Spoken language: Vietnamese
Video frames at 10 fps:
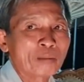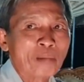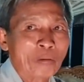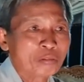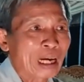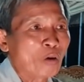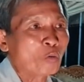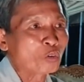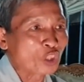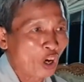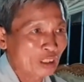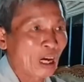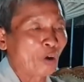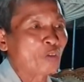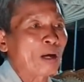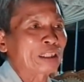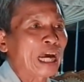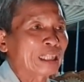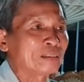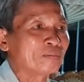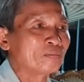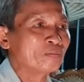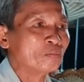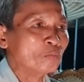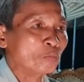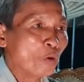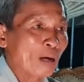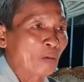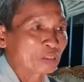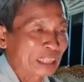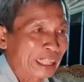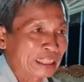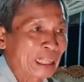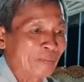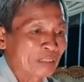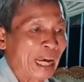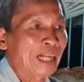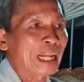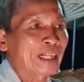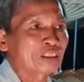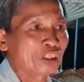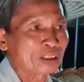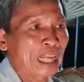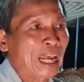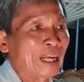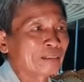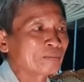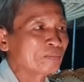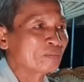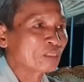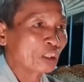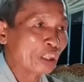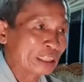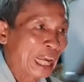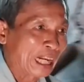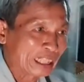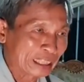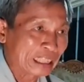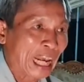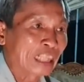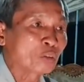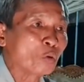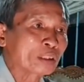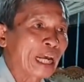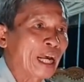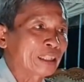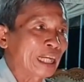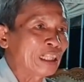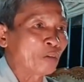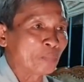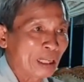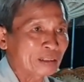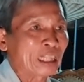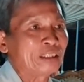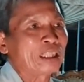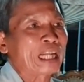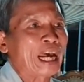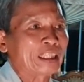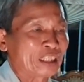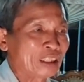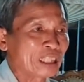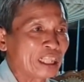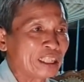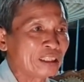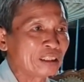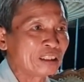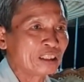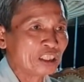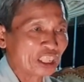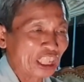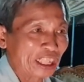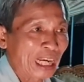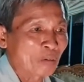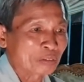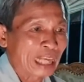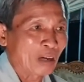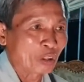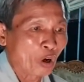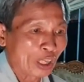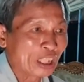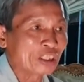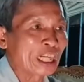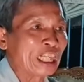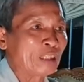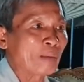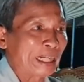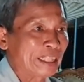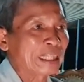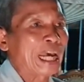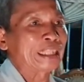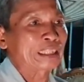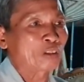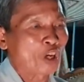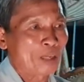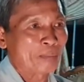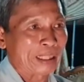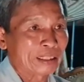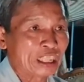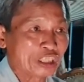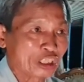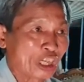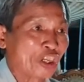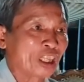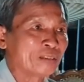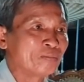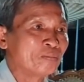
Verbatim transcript: bỗng đâu gió thổi qua thân phú ông say sẩm ngã lăn trước nhà người nhà liền chạy tuôn ra thấy ông bất tỉnh như là chết đi khiêng ông vào gọi lương y bảy ngày sau đó mạnh đi như thường